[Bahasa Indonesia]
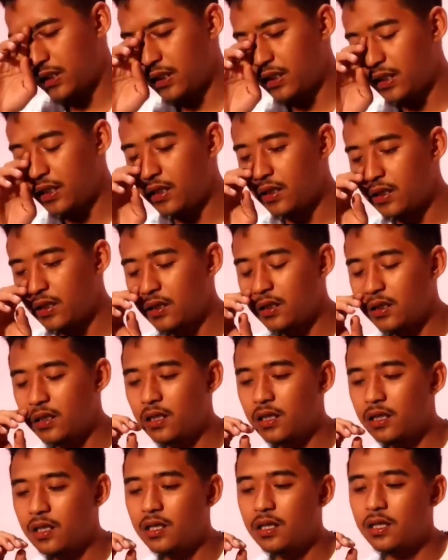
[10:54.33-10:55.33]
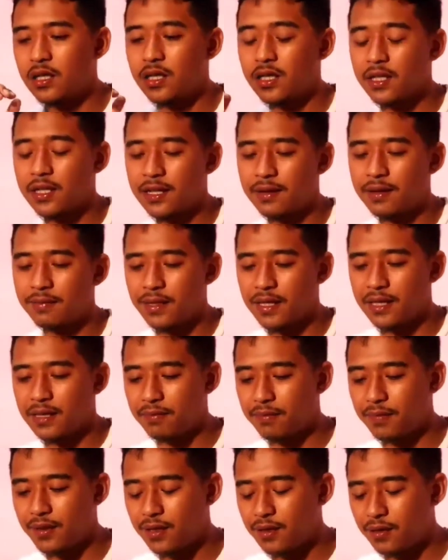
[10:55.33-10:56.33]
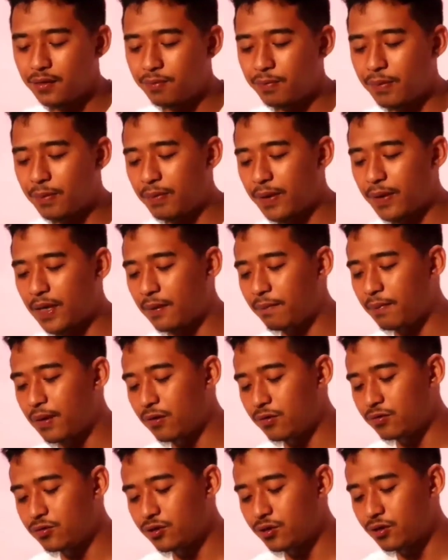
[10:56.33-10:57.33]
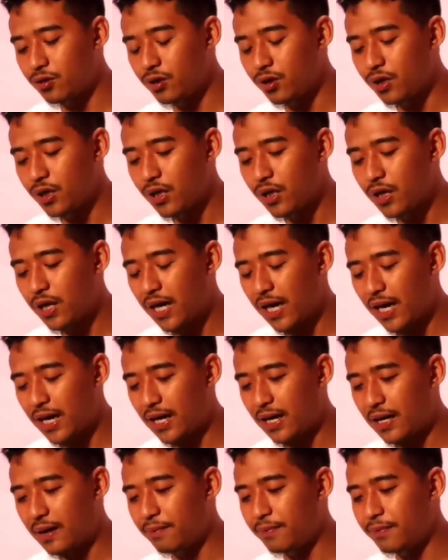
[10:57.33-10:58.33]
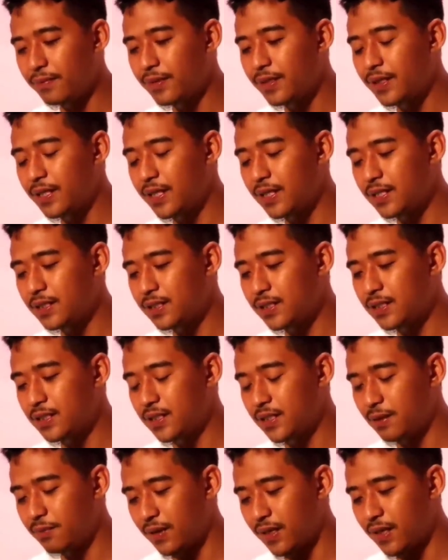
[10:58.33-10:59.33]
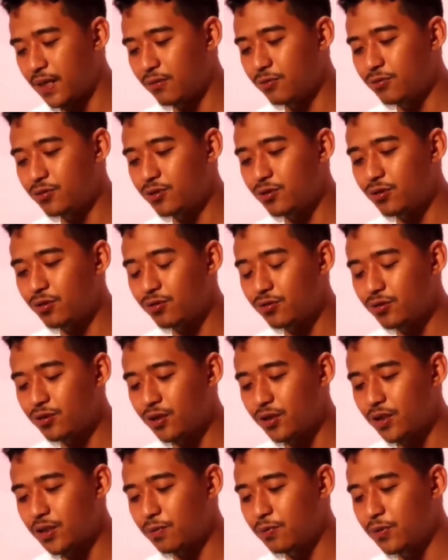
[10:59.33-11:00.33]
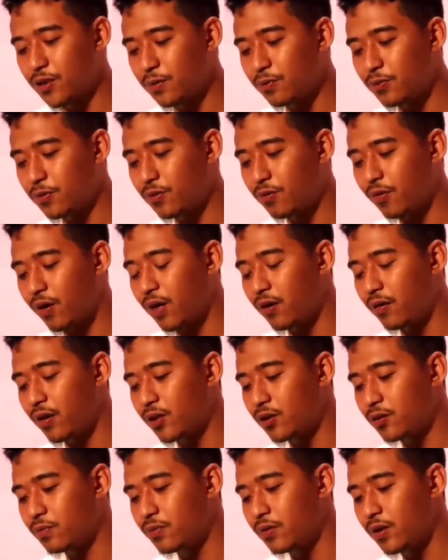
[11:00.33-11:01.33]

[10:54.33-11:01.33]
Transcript: Jadi uh, kita mengambil beberapa unsur alam yang dimana unsur-unsur tersebut dibutuhkan